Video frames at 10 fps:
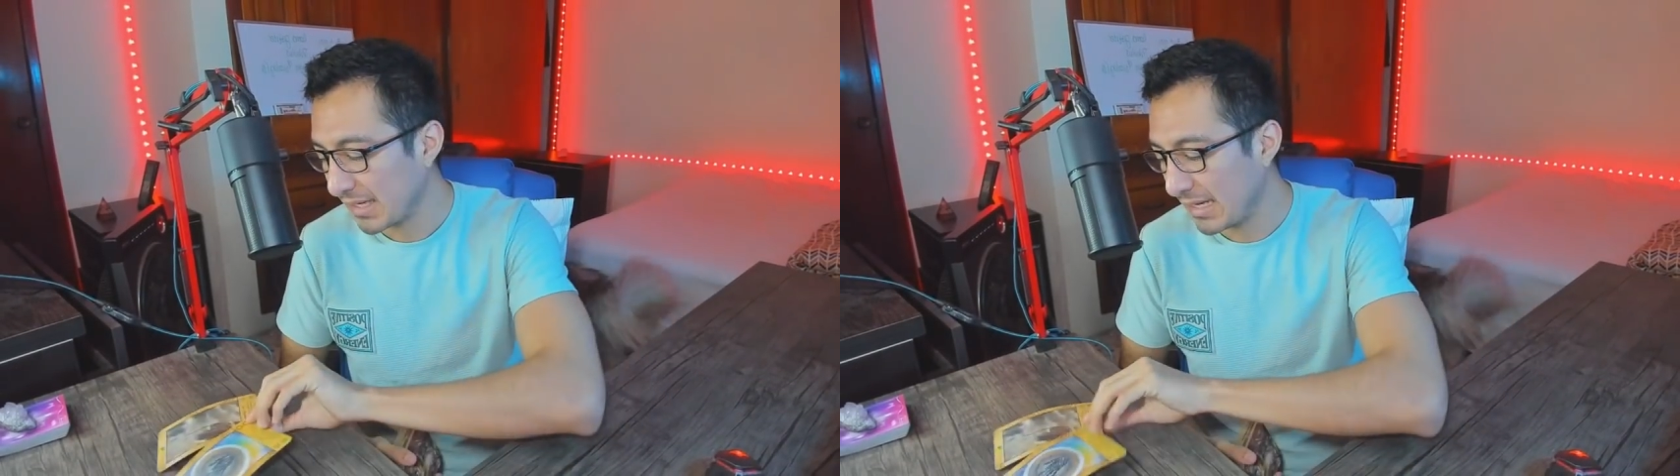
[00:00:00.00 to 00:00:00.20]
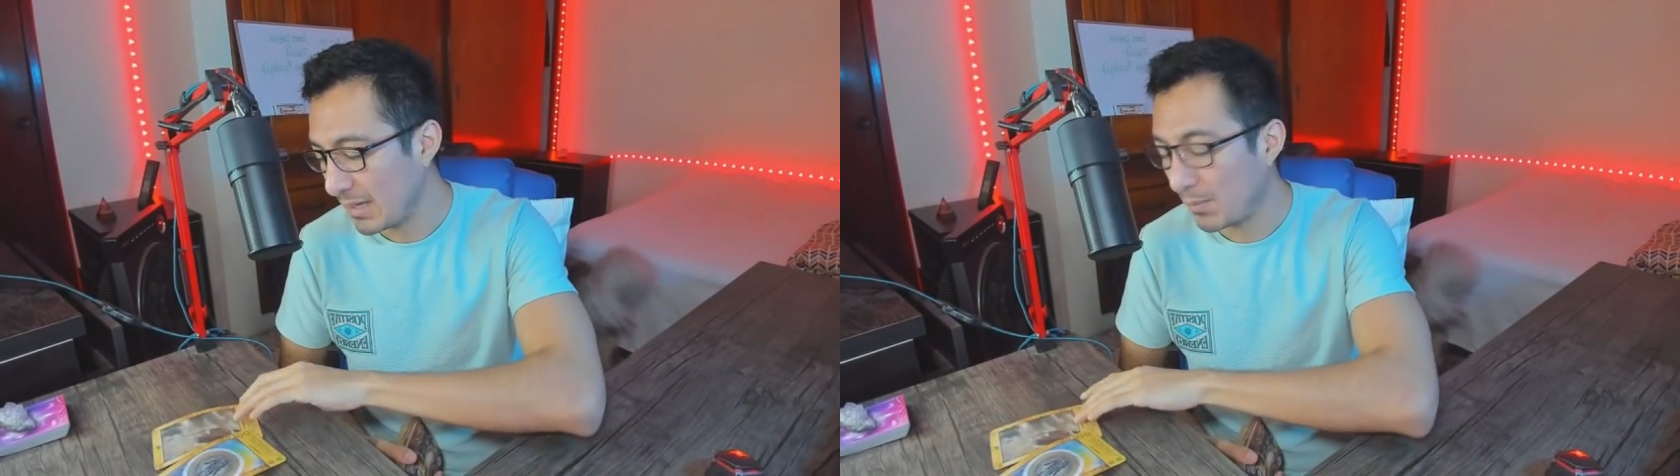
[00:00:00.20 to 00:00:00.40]

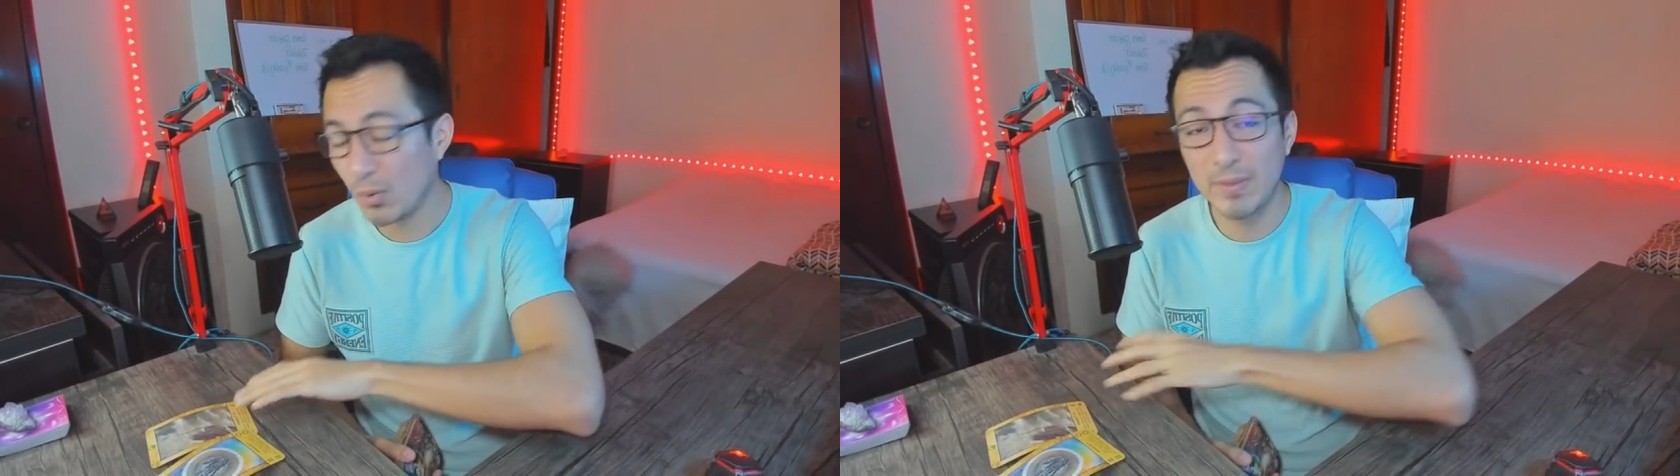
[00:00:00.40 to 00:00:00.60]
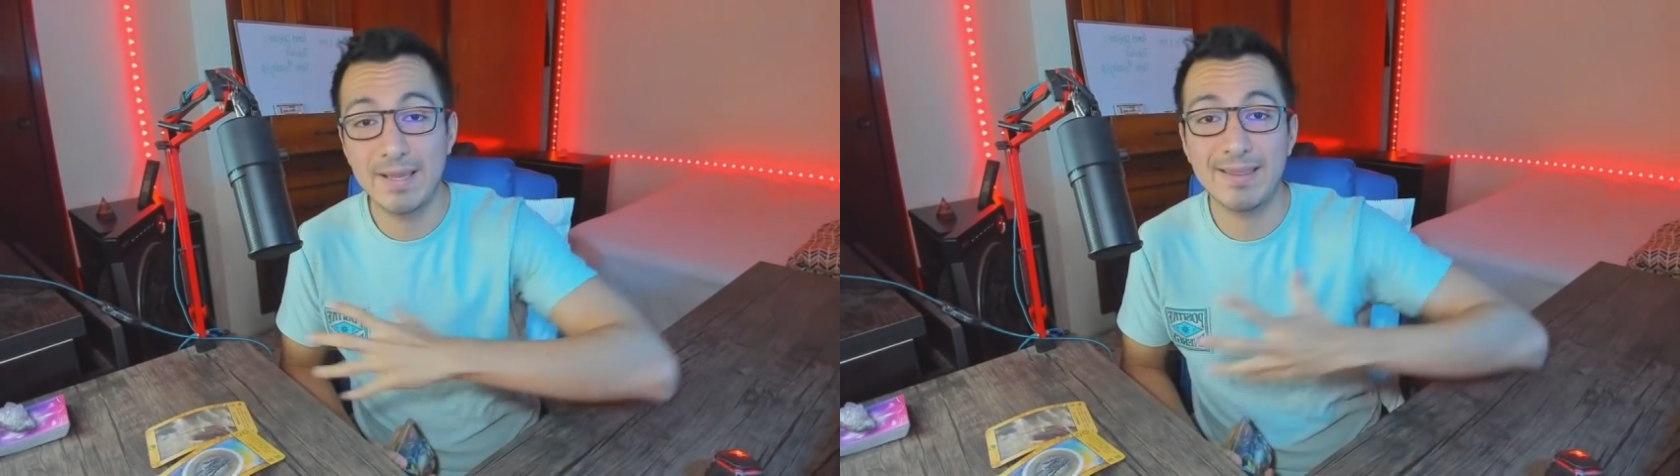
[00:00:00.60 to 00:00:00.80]
El
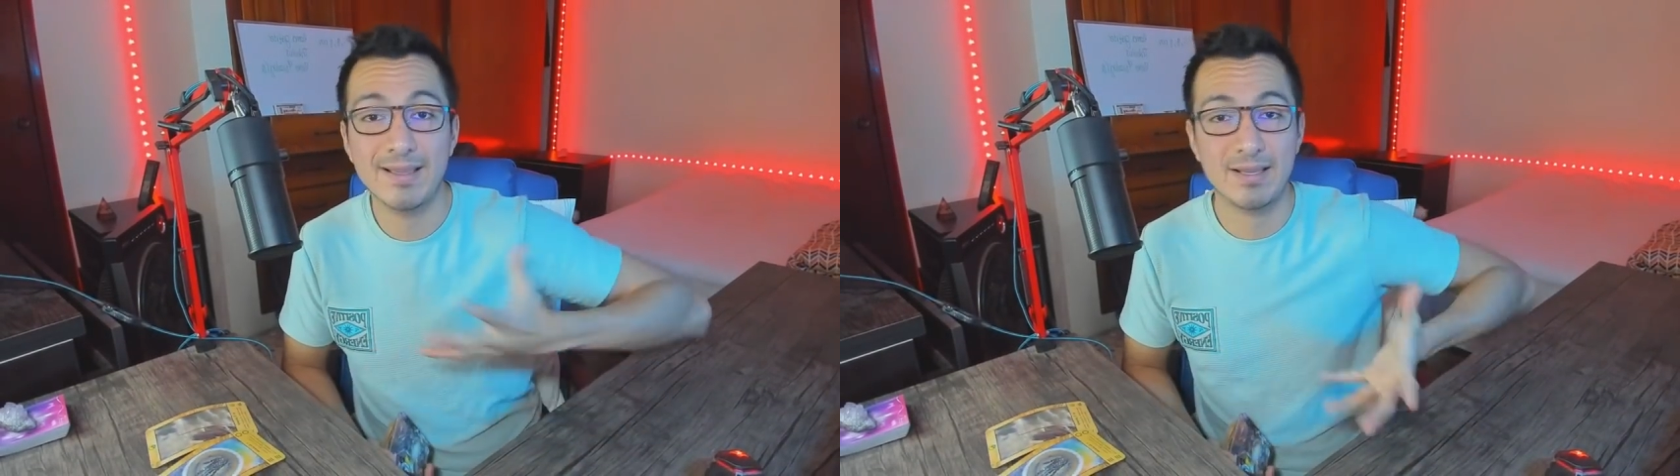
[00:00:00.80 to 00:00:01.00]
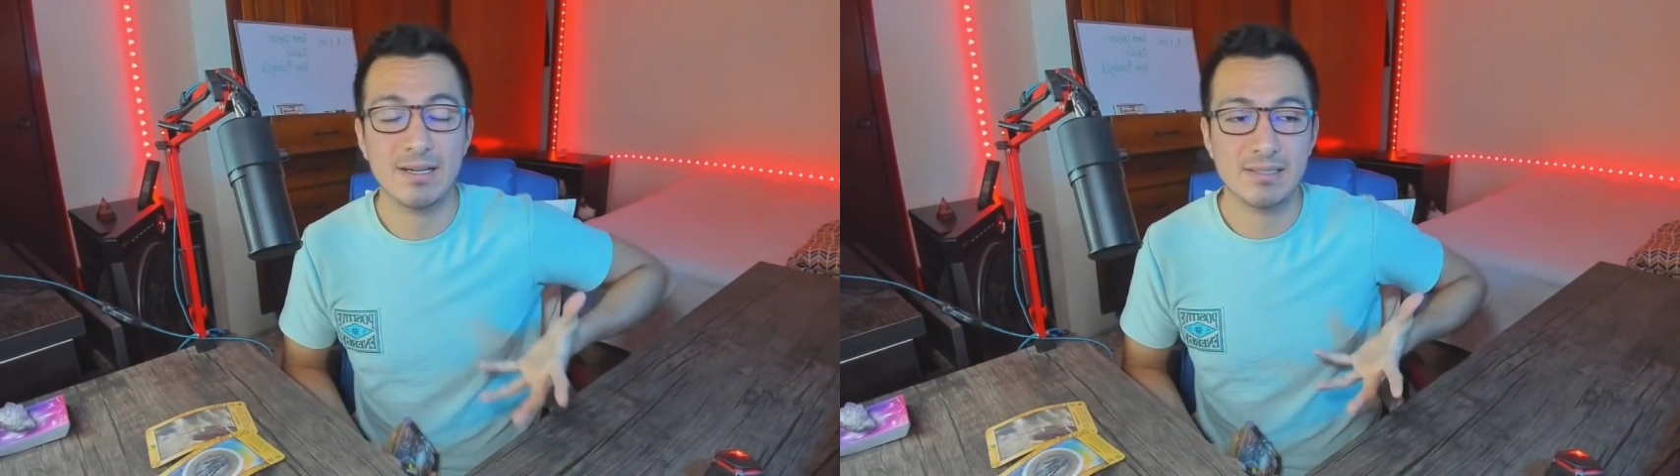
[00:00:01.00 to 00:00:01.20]
poder
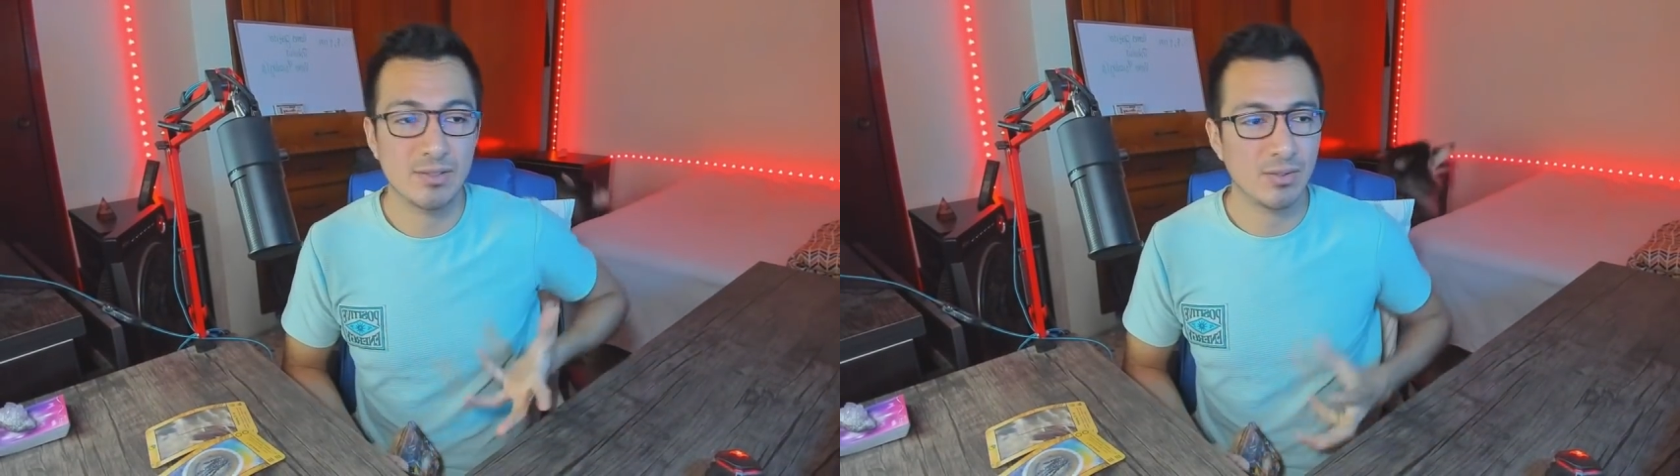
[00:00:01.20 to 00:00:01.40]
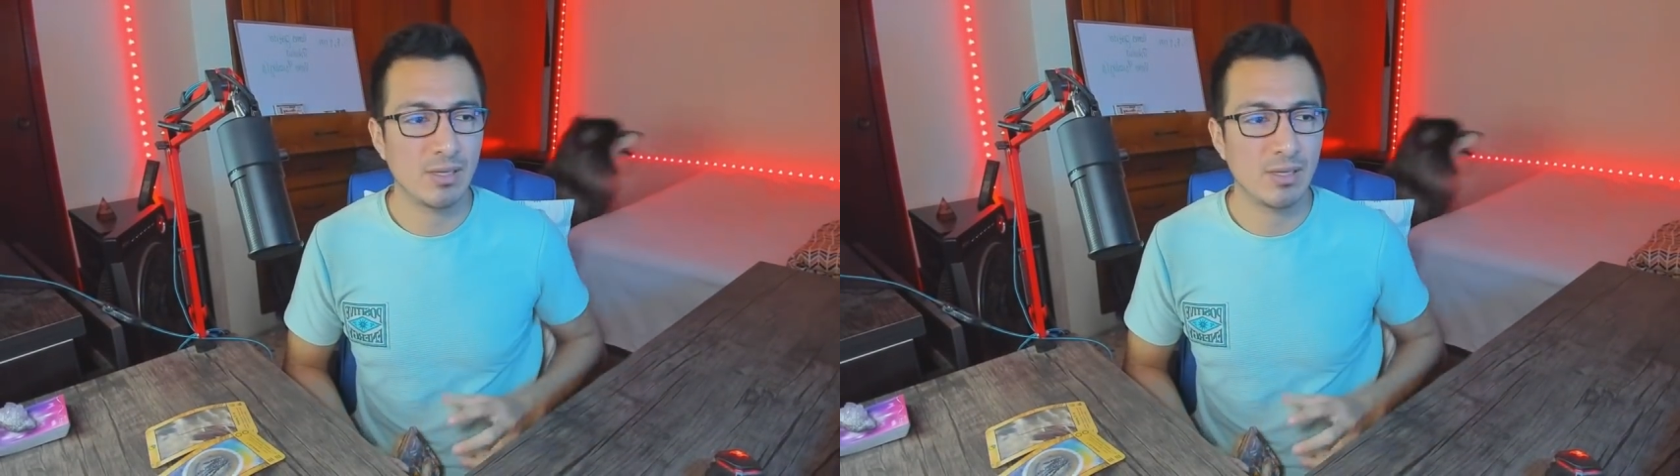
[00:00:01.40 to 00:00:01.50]
de creación,